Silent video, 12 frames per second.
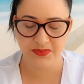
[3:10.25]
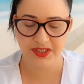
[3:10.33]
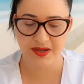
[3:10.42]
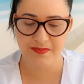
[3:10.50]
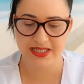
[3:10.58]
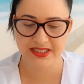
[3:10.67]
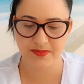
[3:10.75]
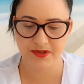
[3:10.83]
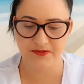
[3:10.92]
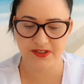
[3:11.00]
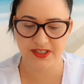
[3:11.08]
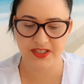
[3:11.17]
O que mais dá
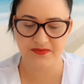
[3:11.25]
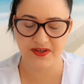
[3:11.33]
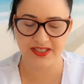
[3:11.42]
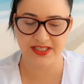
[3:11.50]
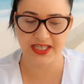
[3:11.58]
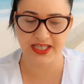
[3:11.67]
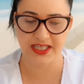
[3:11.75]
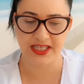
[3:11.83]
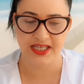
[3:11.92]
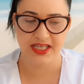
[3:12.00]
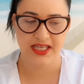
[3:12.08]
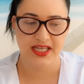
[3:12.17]
para vocês fazerem?
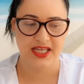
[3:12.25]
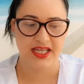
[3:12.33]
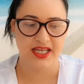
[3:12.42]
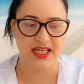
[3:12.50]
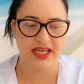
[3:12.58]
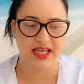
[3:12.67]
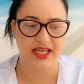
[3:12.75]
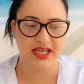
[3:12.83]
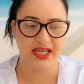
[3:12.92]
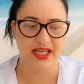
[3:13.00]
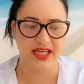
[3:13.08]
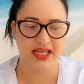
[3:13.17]

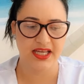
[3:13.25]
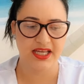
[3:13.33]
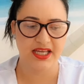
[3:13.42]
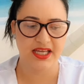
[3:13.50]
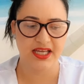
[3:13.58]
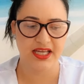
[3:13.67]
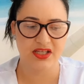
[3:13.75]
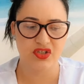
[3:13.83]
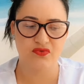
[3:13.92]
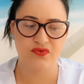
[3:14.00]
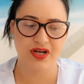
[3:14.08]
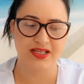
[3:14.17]
É,
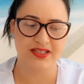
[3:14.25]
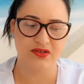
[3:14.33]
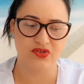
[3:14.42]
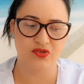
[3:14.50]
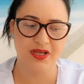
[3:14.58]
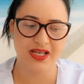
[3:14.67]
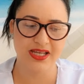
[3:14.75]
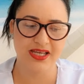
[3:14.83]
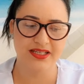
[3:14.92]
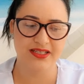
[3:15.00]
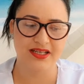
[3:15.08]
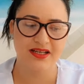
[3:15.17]
divulgar em salão de
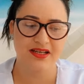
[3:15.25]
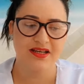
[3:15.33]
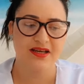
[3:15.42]
beleza.